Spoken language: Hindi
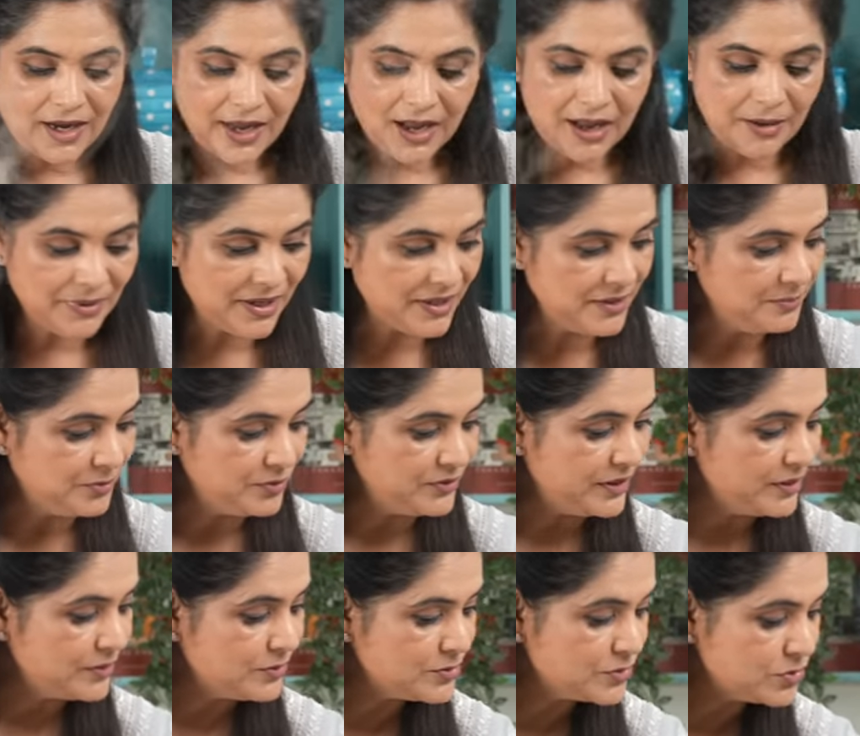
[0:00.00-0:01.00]
हमारे
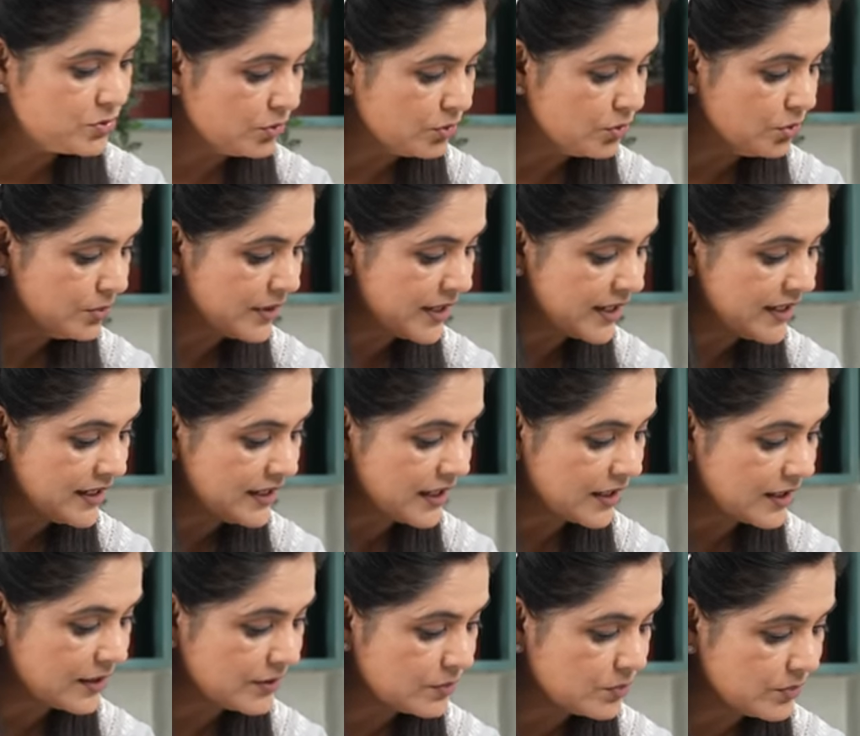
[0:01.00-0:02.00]
पोटेटोज कुक हुए कि
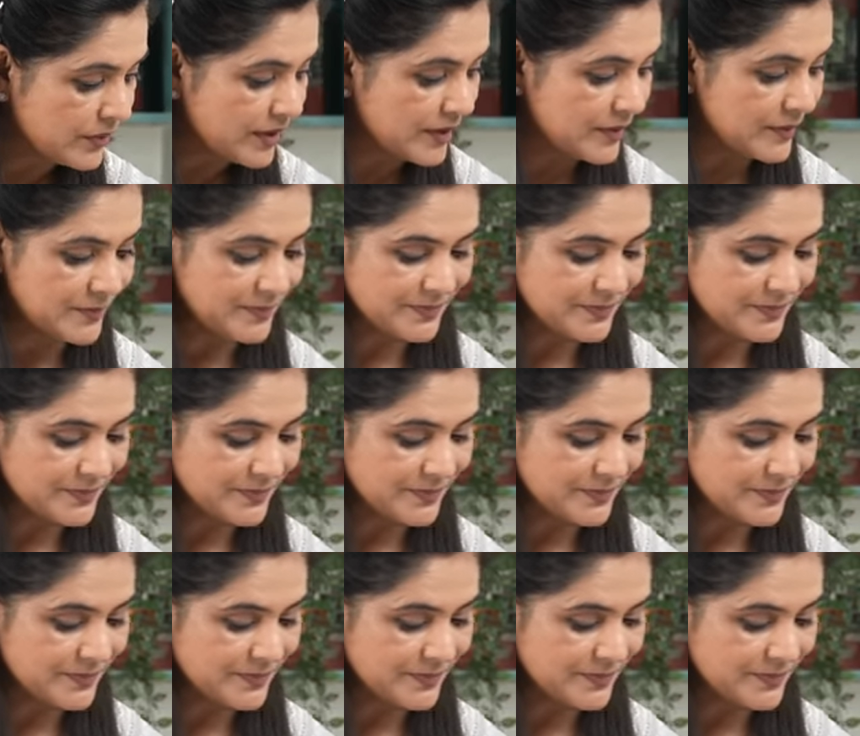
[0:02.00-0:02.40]
नहीं हुए